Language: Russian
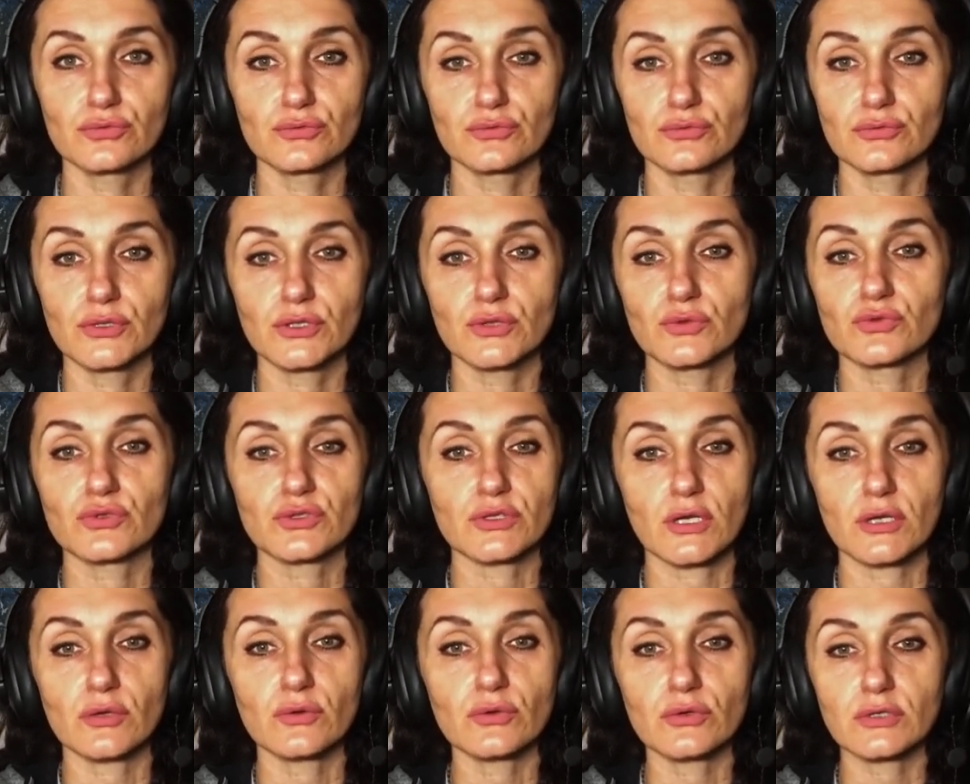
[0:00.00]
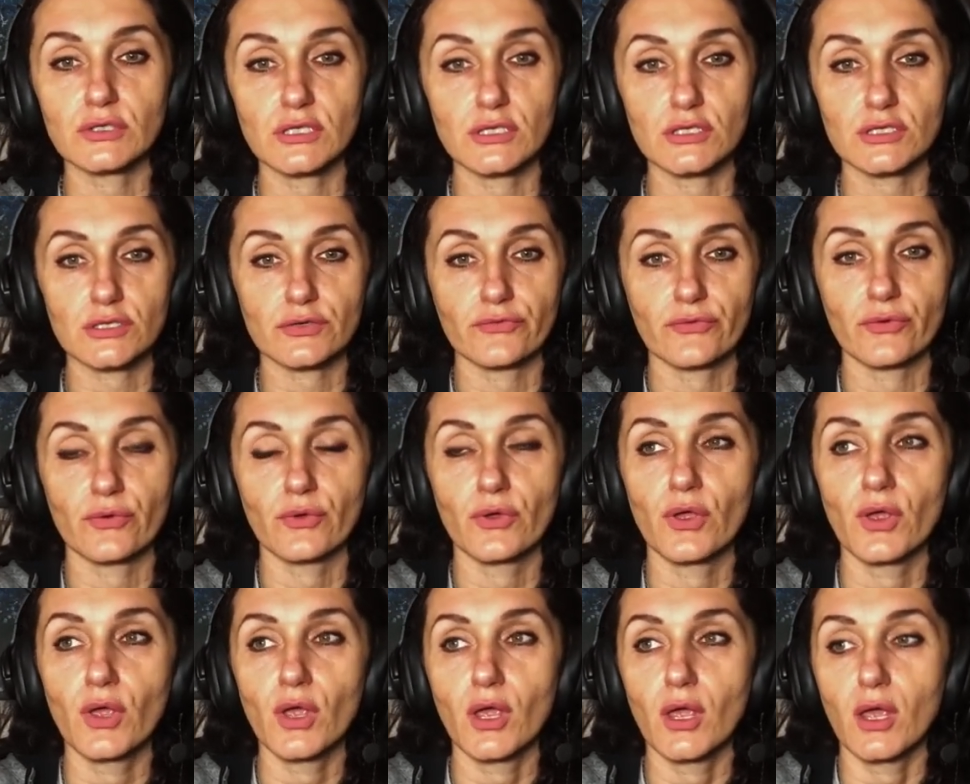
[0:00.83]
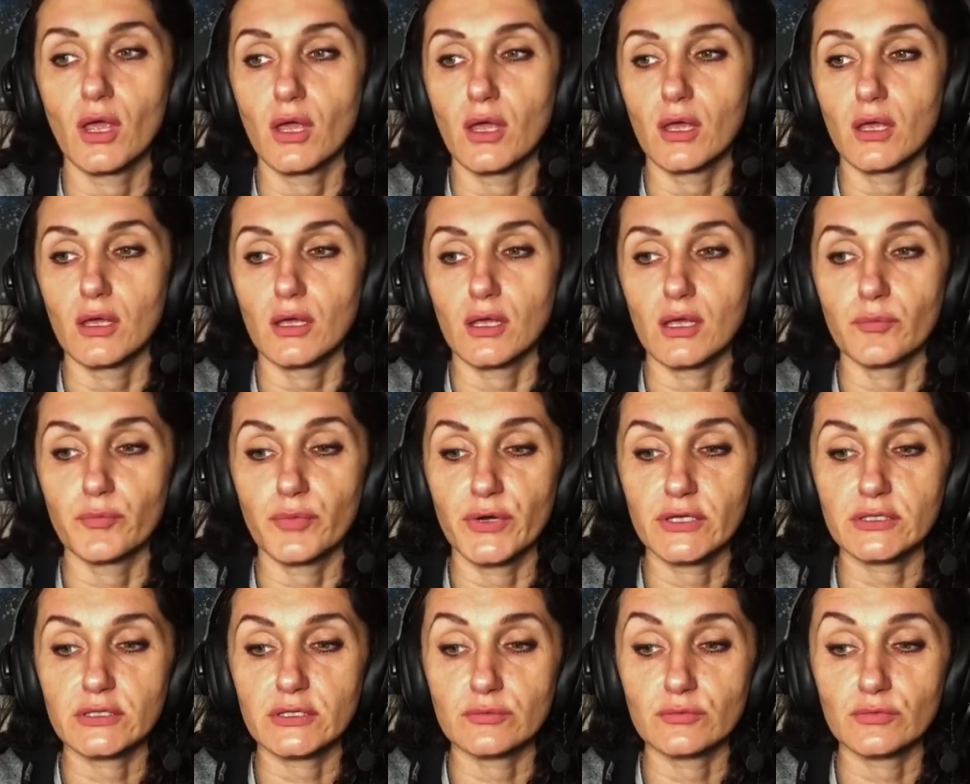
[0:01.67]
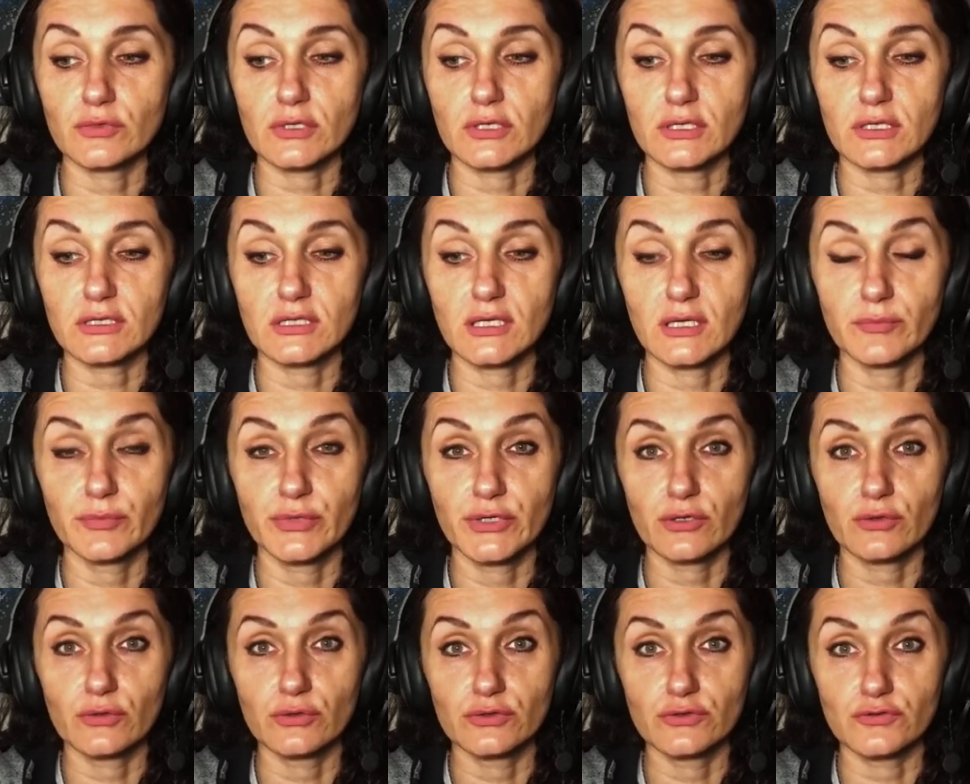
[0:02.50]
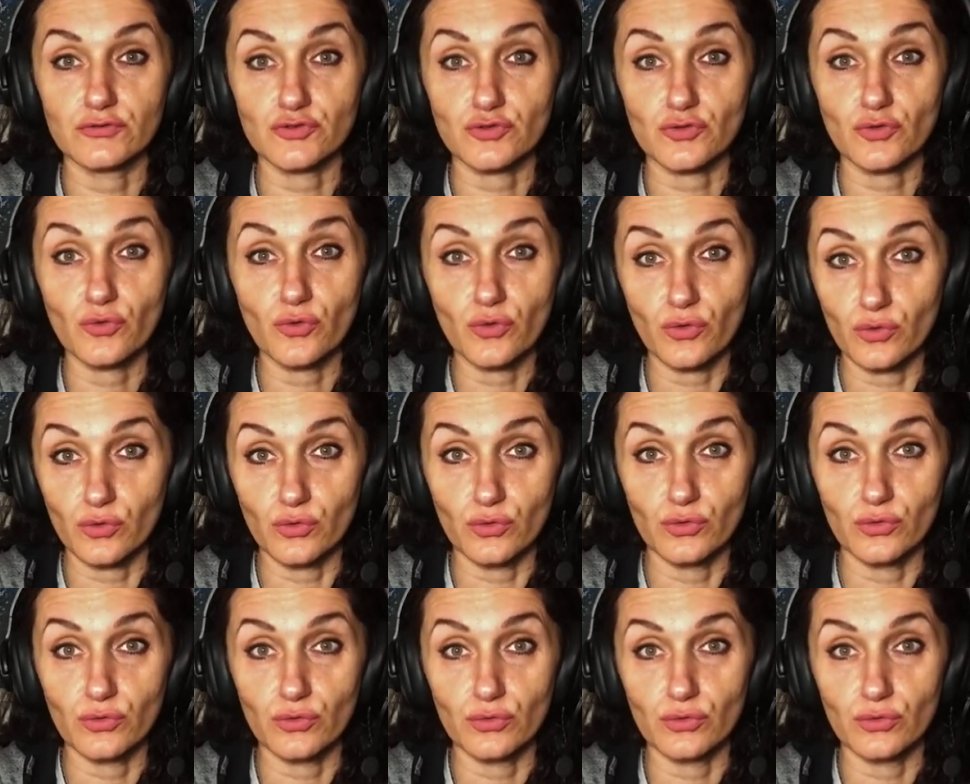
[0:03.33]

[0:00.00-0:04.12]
на ту страну, где я живу. И поэтому, когда приходишь в школу,